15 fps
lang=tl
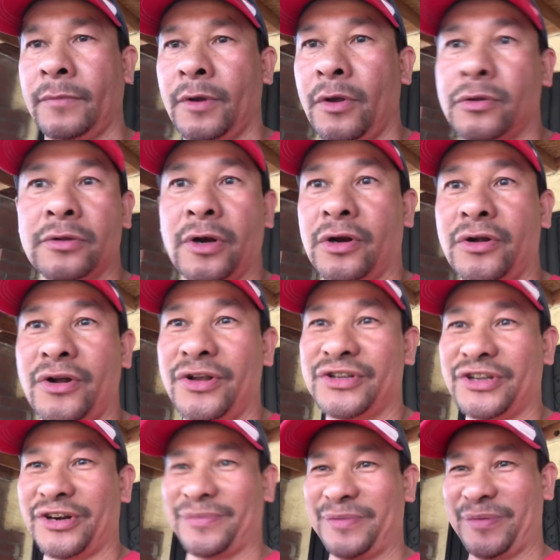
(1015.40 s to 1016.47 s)
Talagang
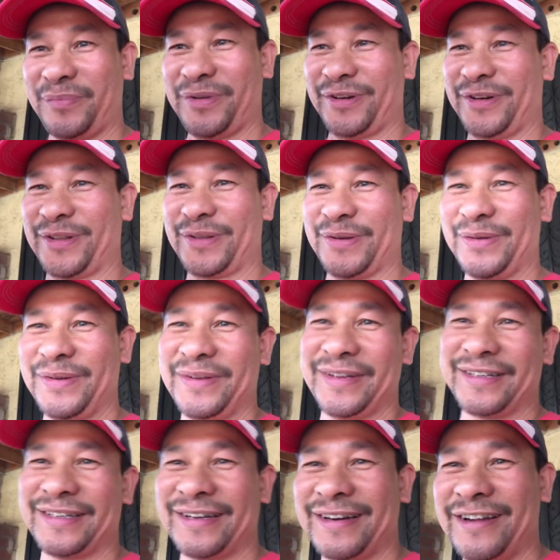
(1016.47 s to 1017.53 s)
sarap na beer na to. Ang
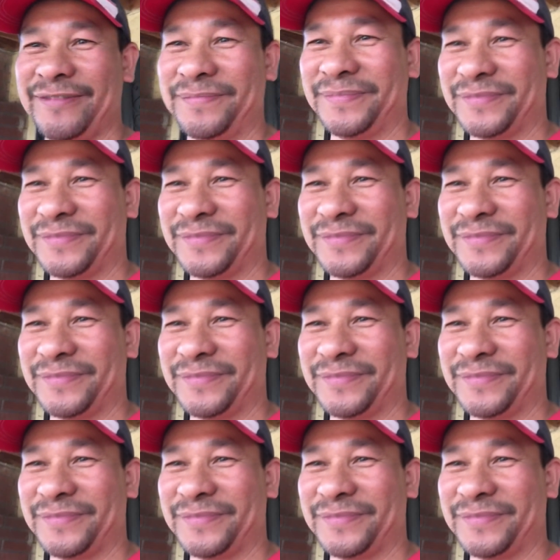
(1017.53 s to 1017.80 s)
sarap.